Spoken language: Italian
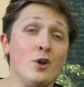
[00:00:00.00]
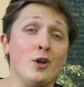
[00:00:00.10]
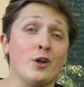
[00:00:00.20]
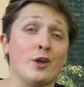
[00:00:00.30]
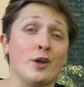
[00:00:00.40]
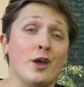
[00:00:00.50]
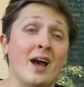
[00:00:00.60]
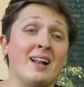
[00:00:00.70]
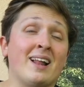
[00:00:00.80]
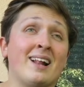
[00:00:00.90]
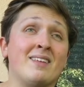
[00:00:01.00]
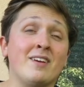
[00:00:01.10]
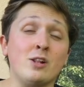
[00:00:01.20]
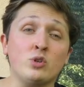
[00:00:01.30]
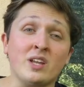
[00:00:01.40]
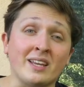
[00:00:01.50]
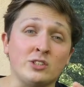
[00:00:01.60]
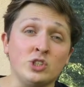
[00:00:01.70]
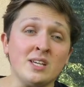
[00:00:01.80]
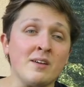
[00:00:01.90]
Eh, a, a, livello di
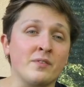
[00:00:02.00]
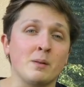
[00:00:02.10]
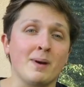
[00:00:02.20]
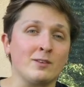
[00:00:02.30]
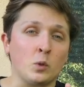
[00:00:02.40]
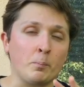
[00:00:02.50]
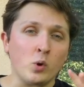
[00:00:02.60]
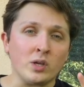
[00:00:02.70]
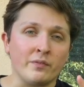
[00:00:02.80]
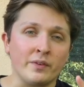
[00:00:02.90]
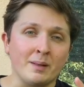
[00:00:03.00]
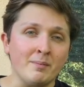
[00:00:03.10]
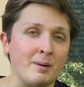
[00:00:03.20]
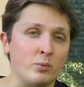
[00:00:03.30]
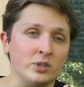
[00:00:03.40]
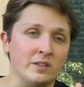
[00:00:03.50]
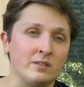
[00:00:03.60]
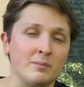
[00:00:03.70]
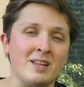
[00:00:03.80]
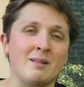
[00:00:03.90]
regia ha filmato pochi film, ma buonissimi.